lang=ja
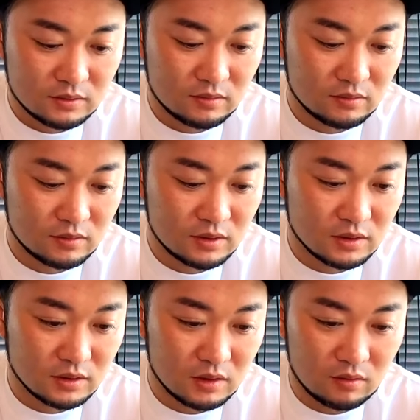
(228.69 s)
すごい嬉
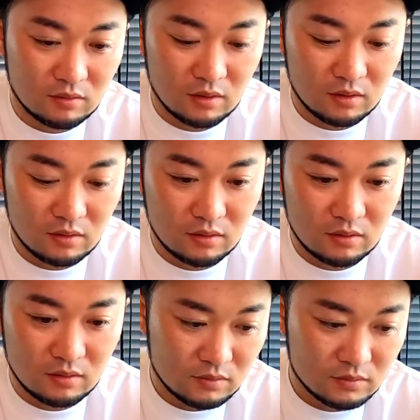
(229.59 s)
しいな、これ。
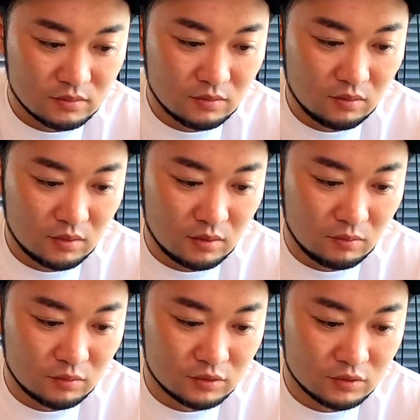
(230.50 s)
すごいな、
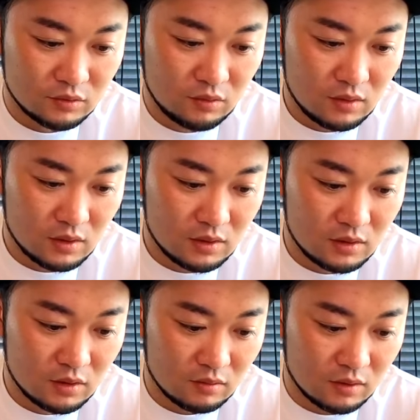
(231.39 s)
もうすごい
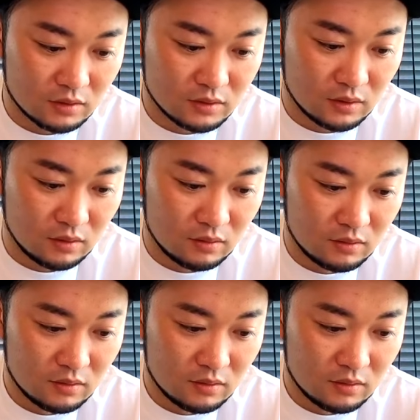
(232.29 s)
いいねの数や。